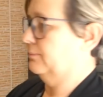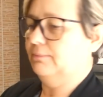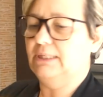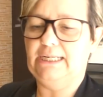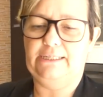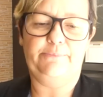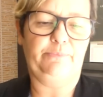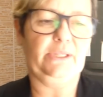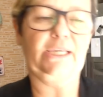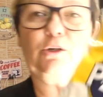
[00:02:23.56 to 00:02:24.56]
Mira,
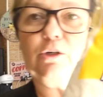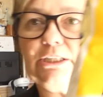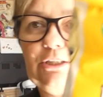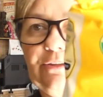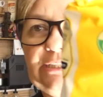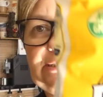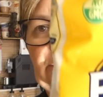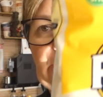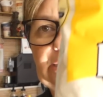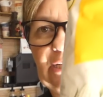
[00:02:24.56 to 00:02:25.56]
he cogido de
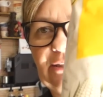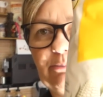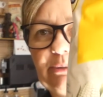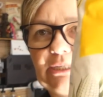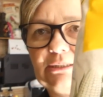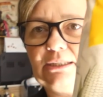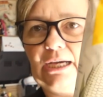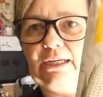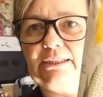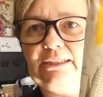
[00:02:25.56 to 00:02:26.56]
esta marca de pan
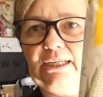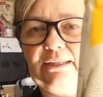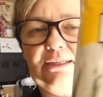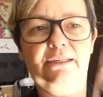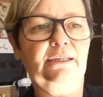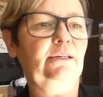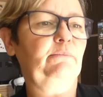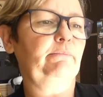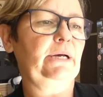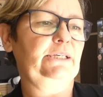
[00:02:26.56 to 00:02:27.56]
harina de
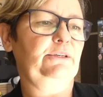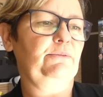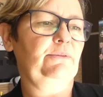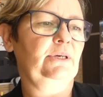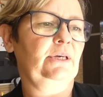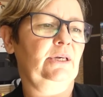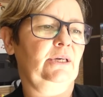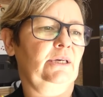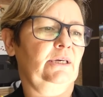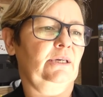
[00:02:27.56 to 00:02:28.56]
maíz.
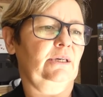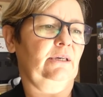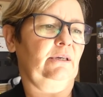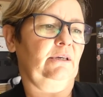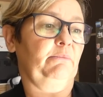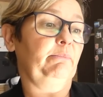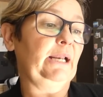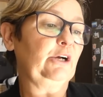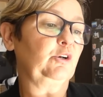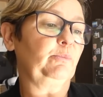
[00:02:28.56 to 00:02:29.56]
Eh,
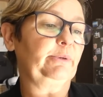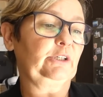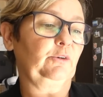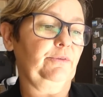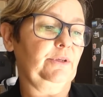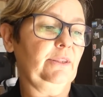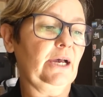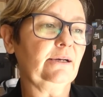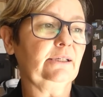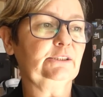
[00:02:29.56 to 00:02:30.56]
blanco
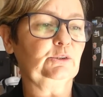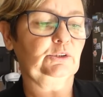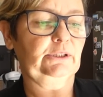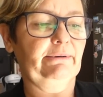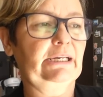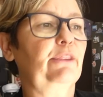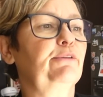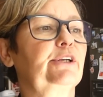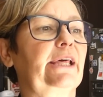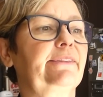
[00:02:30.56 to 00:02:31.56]
precocida, esto estaba en la
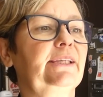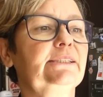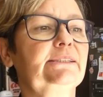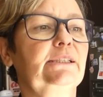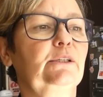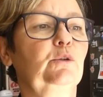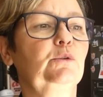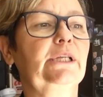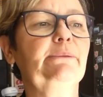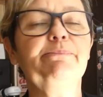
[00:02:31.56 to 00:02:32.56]
zona de sin
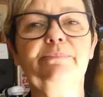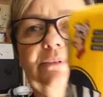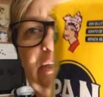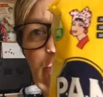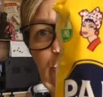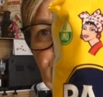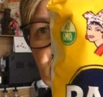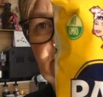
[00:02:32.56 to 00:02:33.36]
gluten, de hecho es